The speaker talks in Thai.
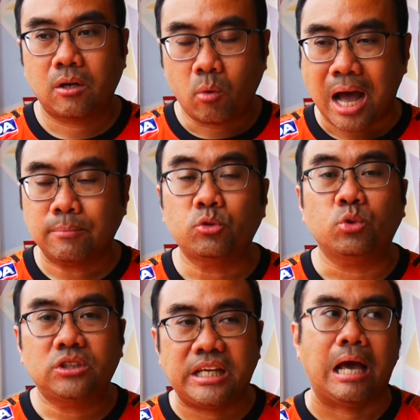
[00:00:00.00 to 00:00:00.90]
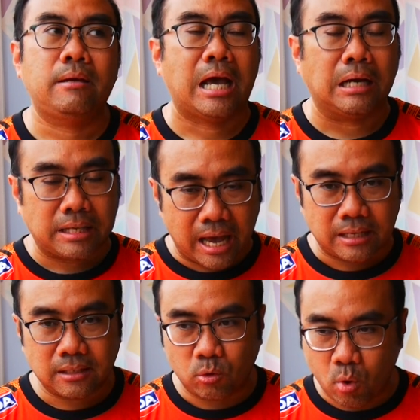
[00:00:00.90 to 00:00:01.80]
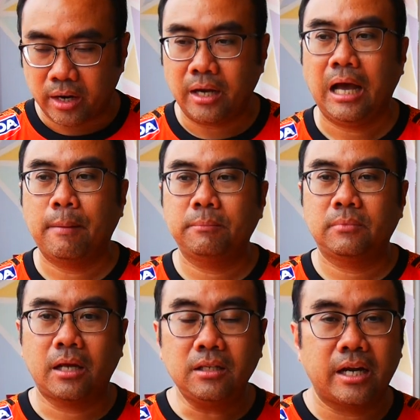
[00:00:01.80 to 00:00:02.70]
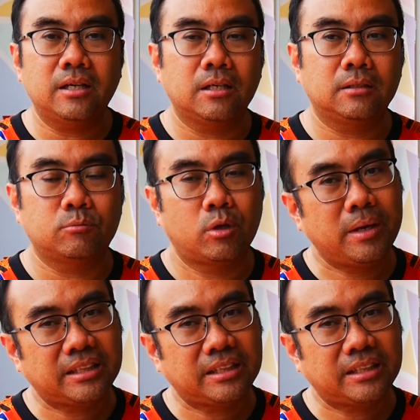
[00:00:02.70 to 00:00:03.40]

ความสูญเสียอย่างใหญ่หลวงนะครับ และเดือนหนึ่งสมมติว่า